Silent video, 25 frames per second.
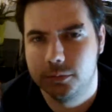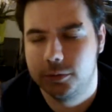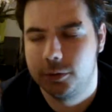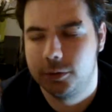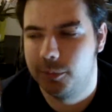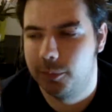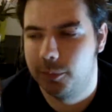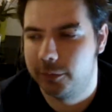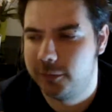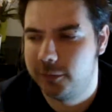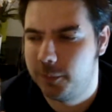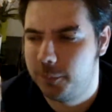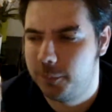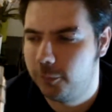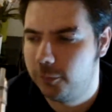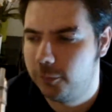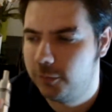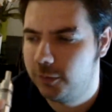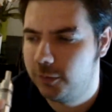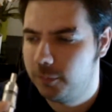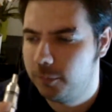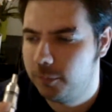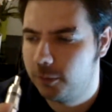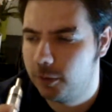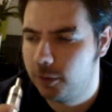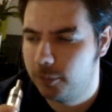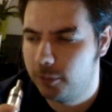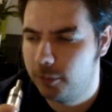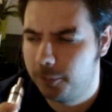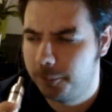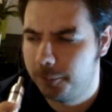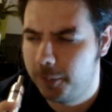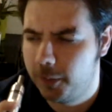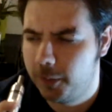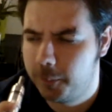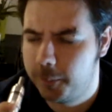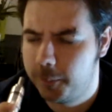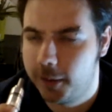Comment c'est possible Comment
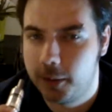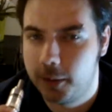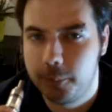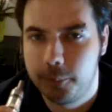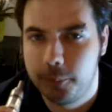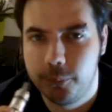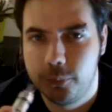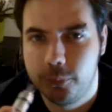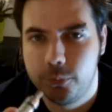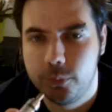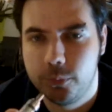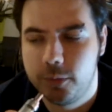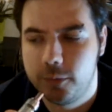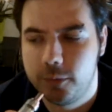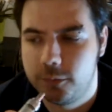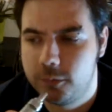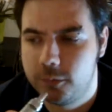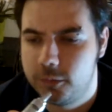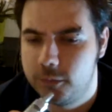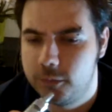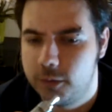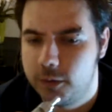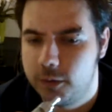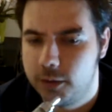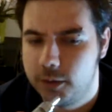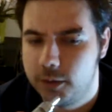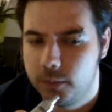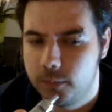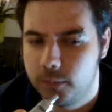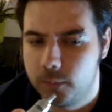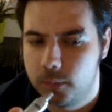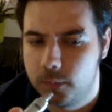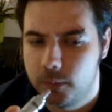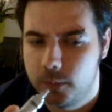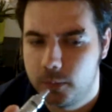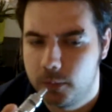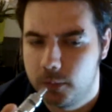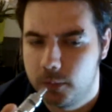PayPal peut décider,
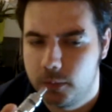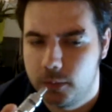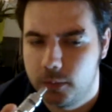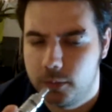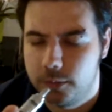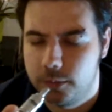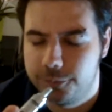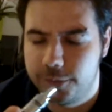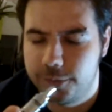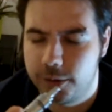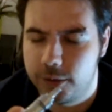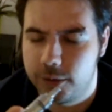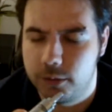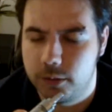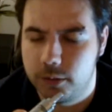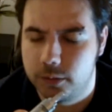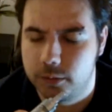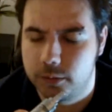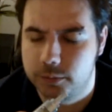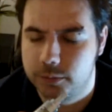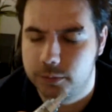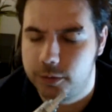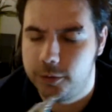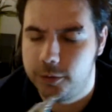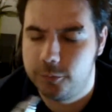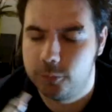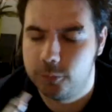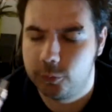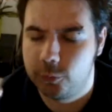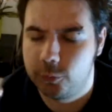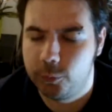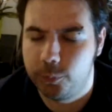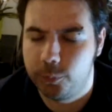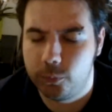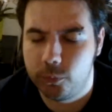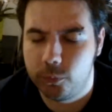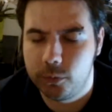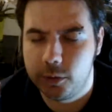enfin qu'ils
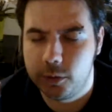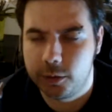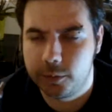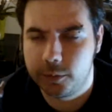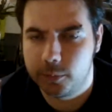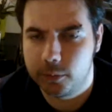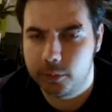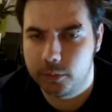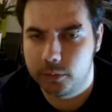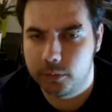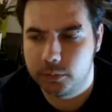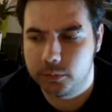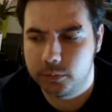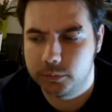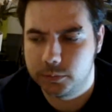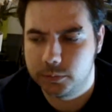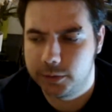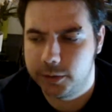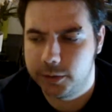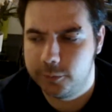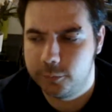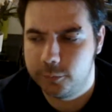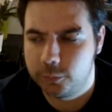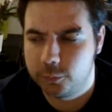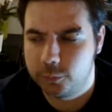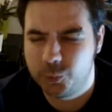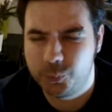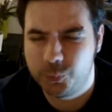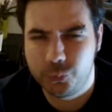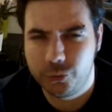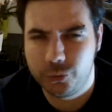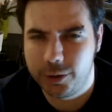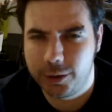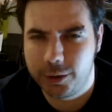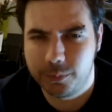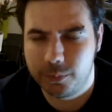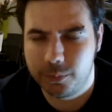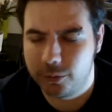s'occupent uniquement, qu'ils s'occupent
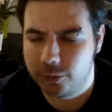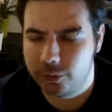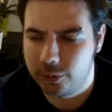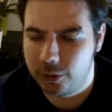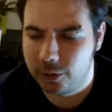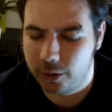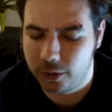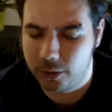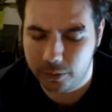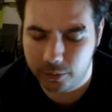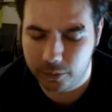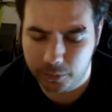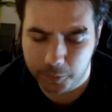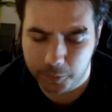uniquement de leur